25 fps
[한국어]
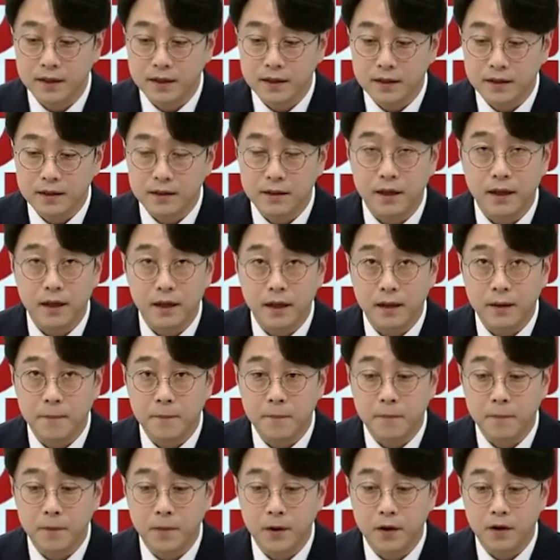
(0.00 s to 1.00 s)

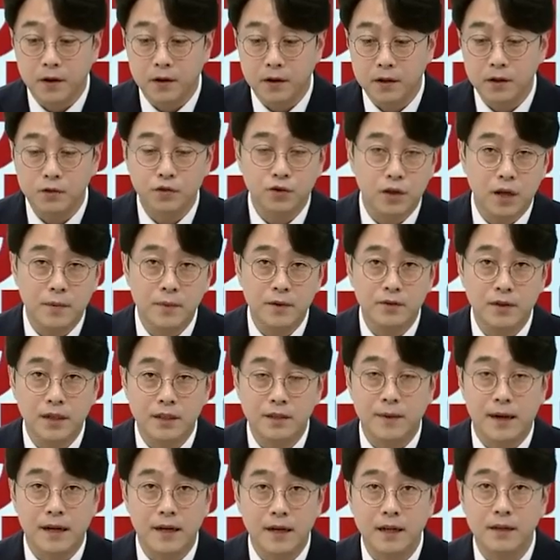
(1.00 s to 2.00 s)
근데 그 추가 매수를
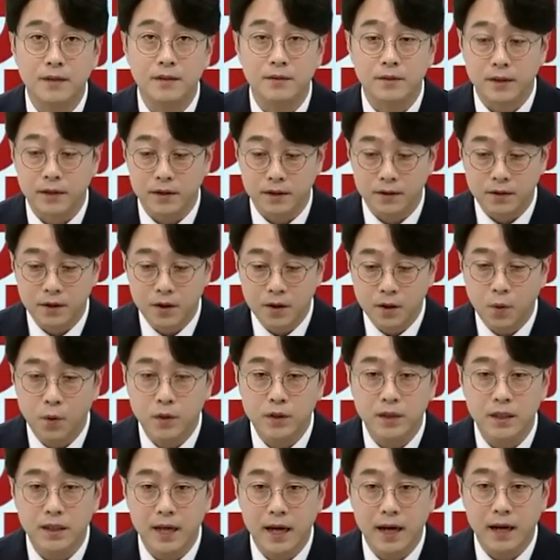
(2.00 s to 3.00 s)
하지 말라는 거예요.
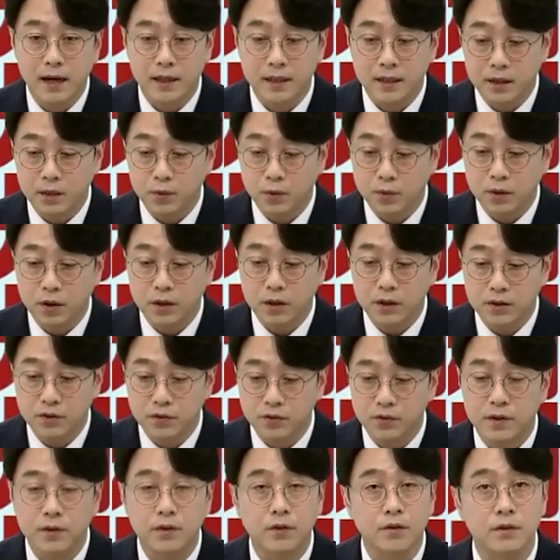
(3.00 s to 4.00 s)
혹시나 이게 또 떨어질
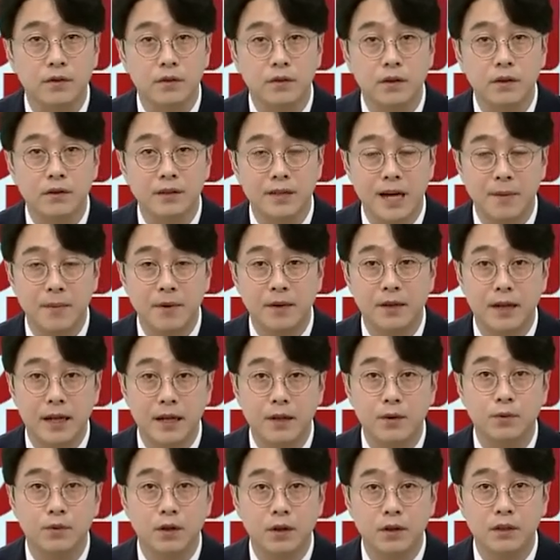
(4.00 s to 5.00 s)
수도 있거든요. 40,000원
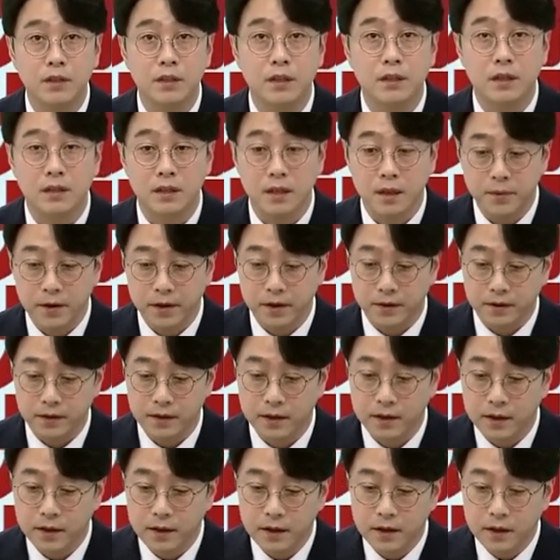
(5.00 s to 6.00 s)
아래로 떨어지게 된다면
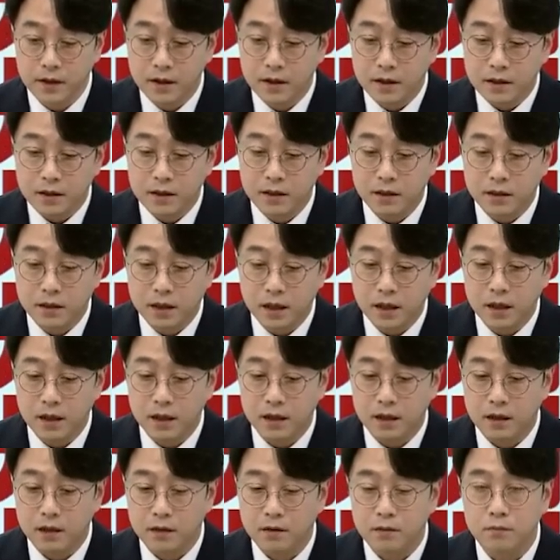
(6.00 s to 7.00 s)

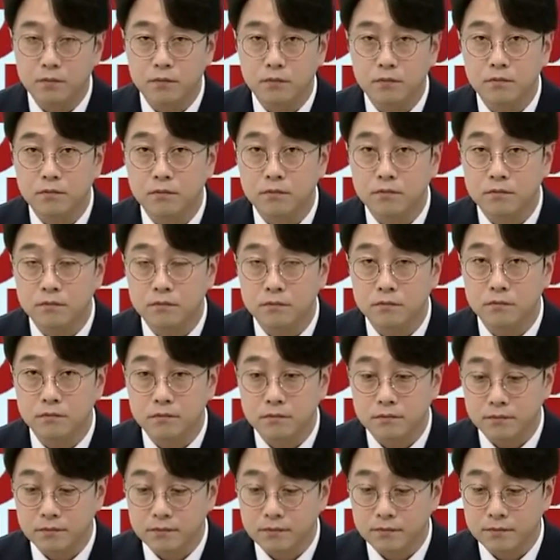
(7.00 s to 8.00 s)
그때 40,000원 아래로
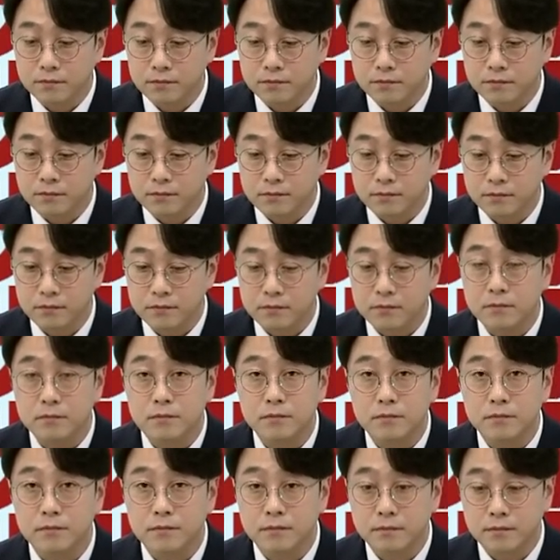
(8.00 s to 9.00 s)
좀 떨어진 적이
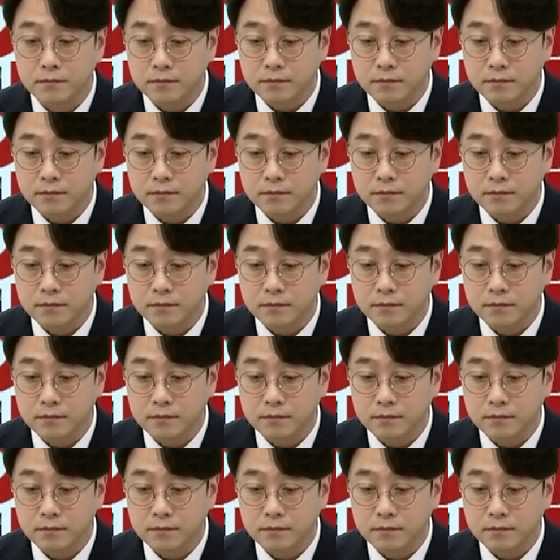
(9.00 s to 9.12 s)
있어요.